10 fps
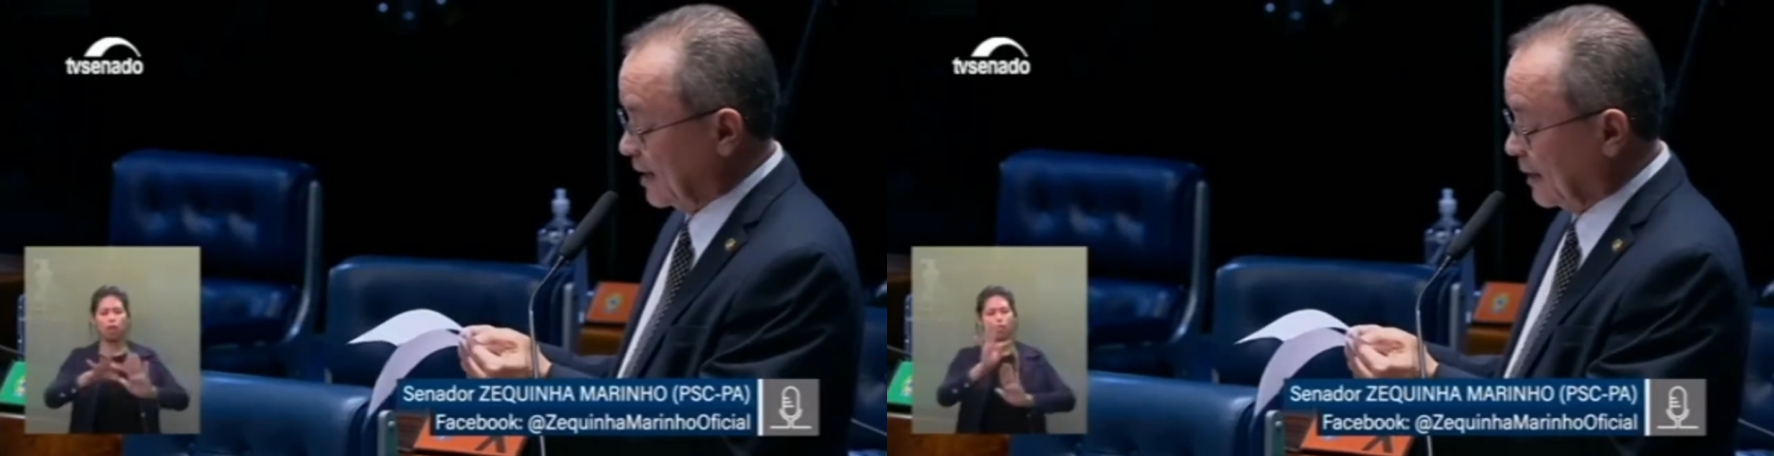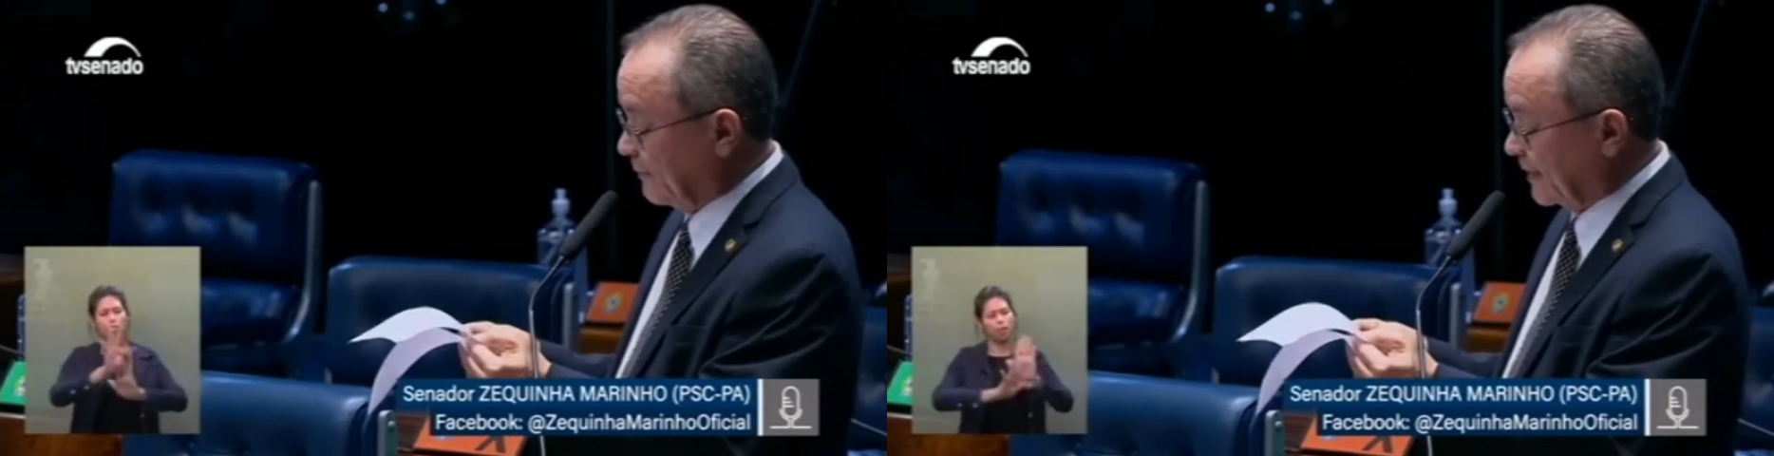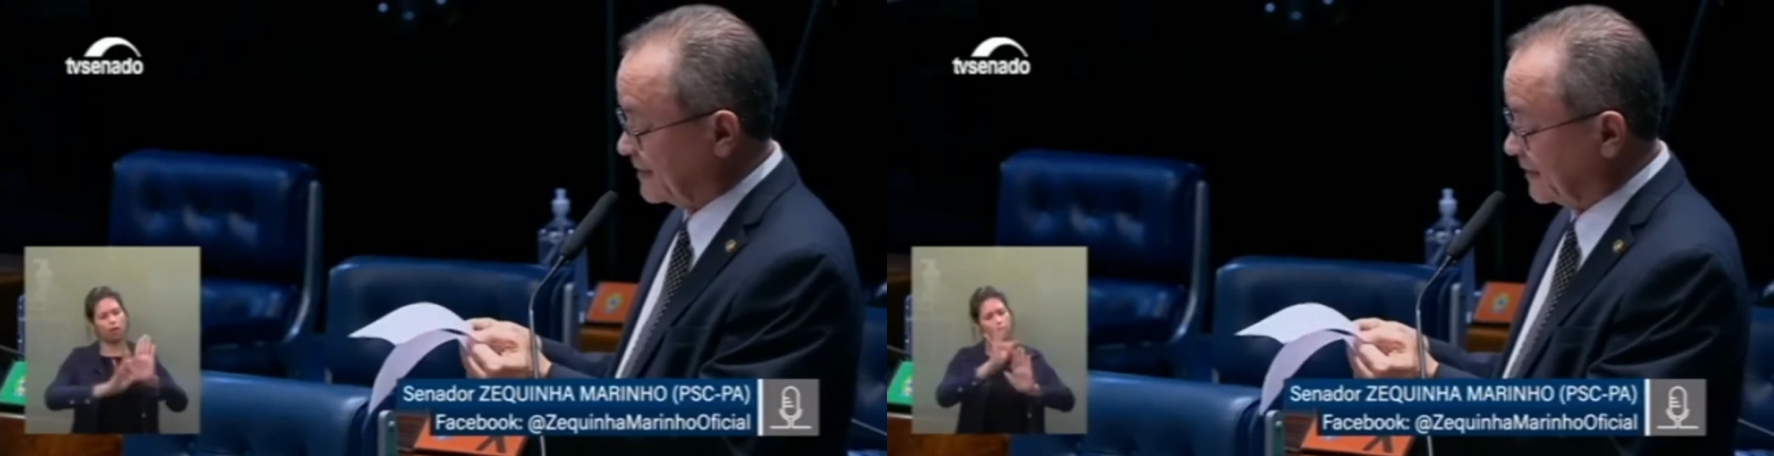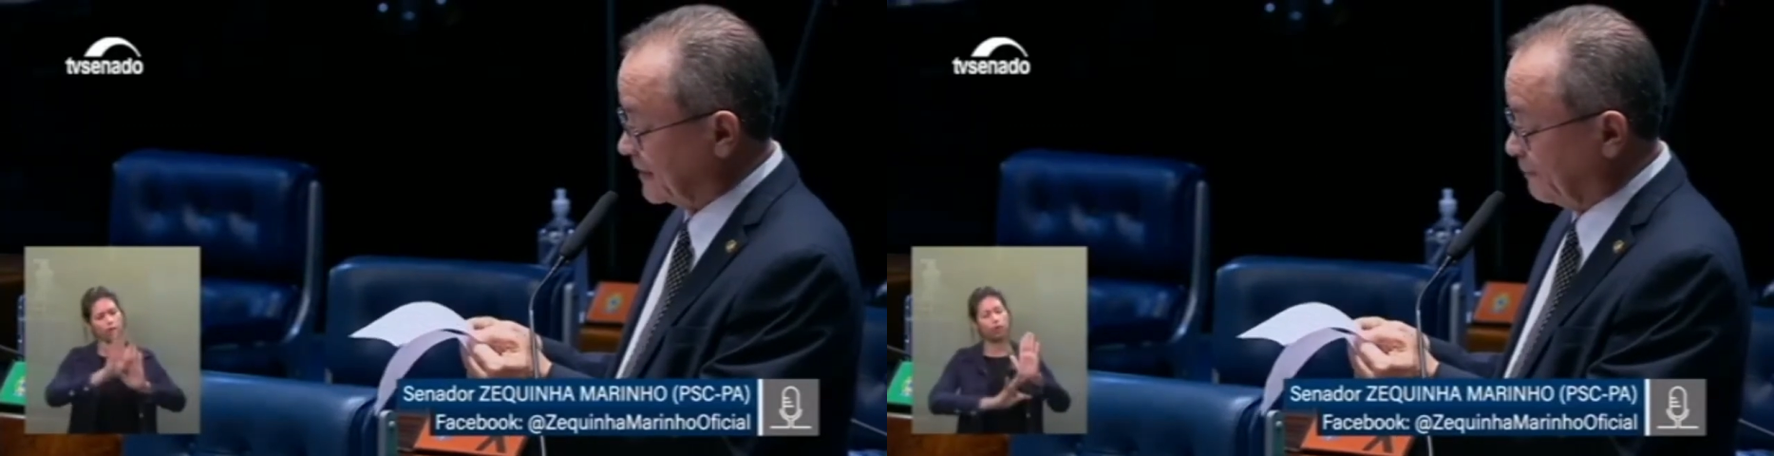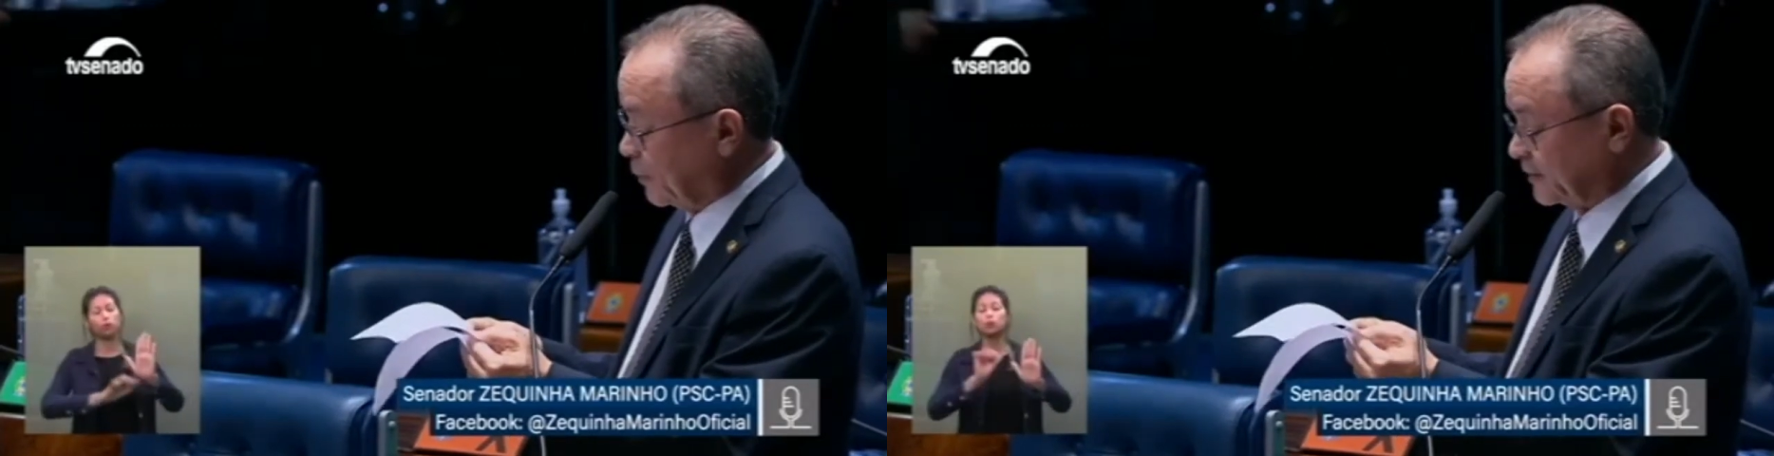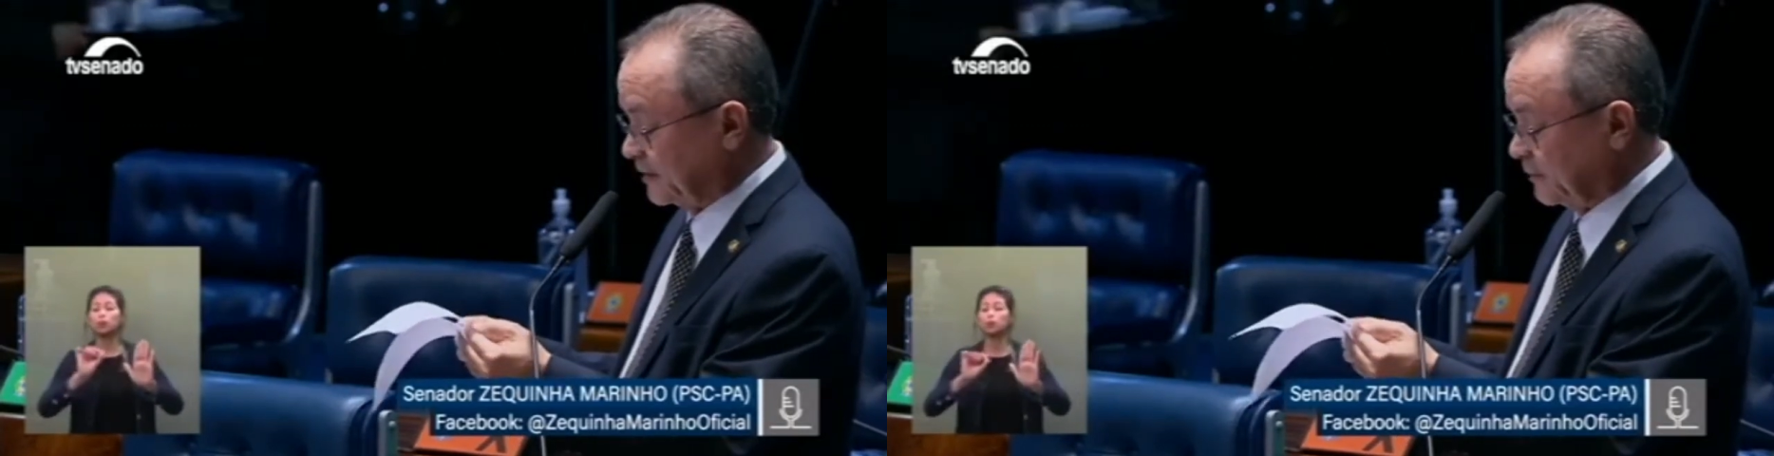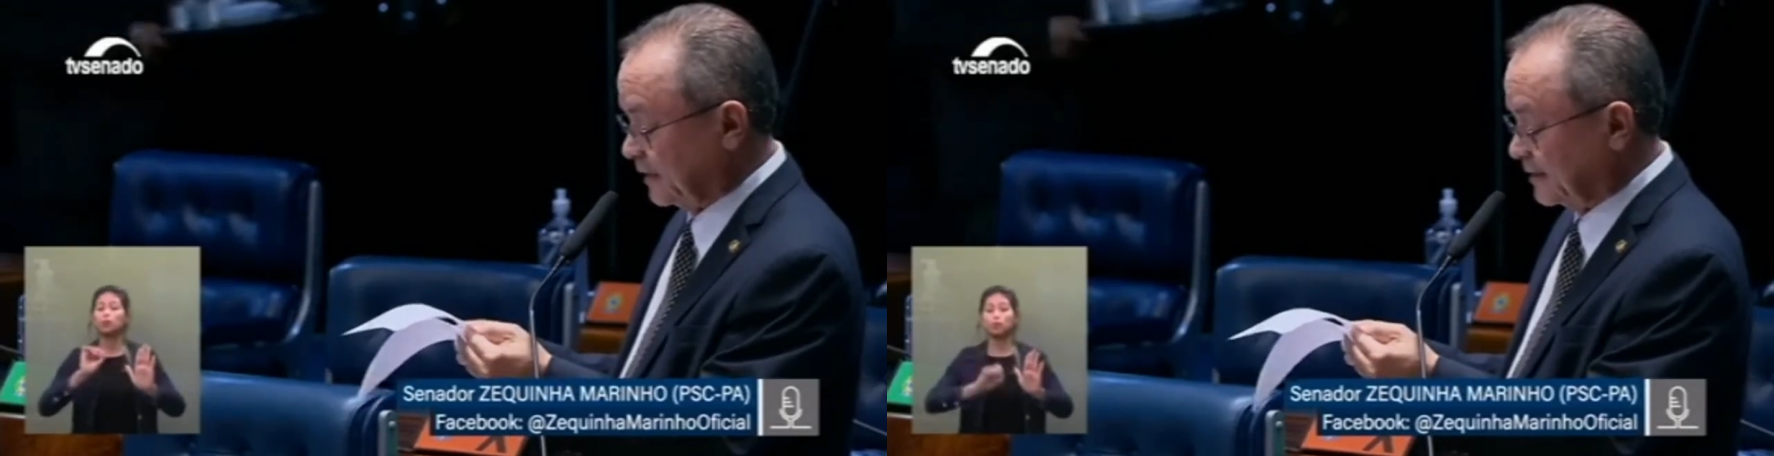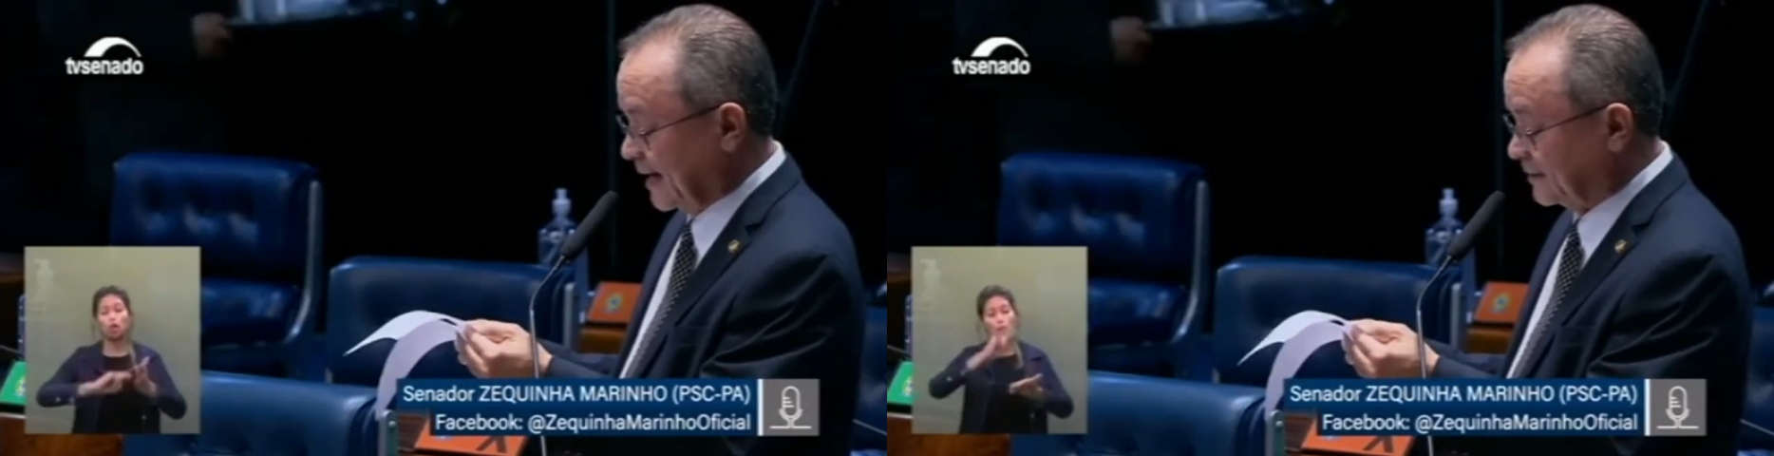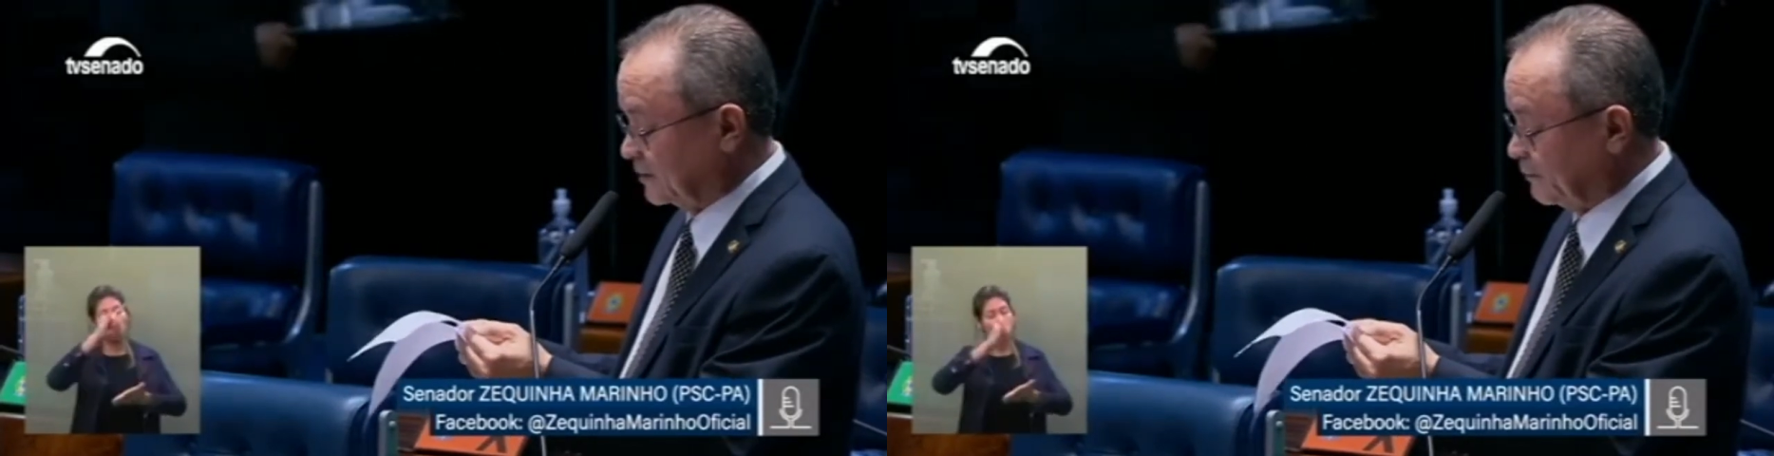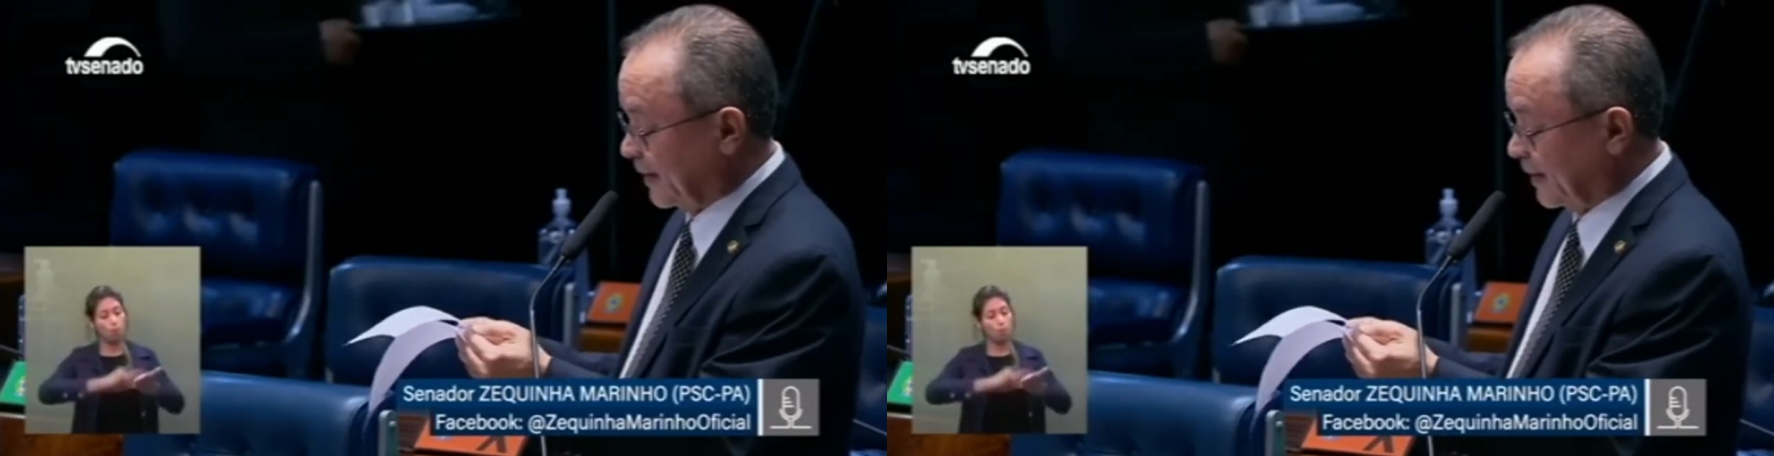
apresenta a possibilidade de